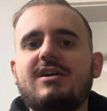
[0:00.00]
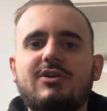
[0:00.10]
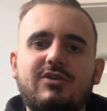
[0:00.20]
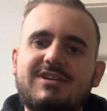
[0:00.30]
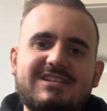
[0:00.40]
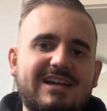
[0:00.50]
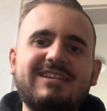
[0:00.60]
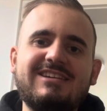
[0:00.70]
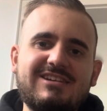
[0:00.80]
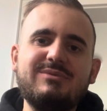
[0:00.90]
Und
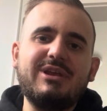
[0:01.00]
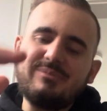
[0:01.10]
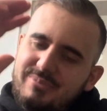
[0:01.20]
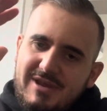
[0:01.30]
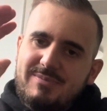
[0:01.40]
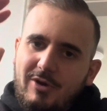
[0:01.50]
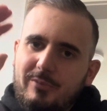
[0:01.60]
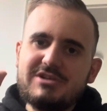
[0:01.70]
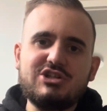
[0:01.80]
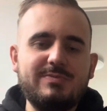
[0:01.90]
dann, ich brauche ein
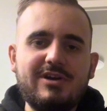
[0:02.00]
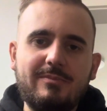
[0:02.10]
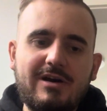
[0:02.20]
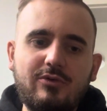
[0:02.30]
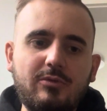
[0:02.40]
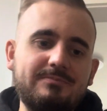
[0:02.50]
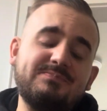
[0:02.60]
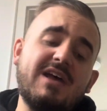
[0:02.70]
bisschen Spielraum nach oben.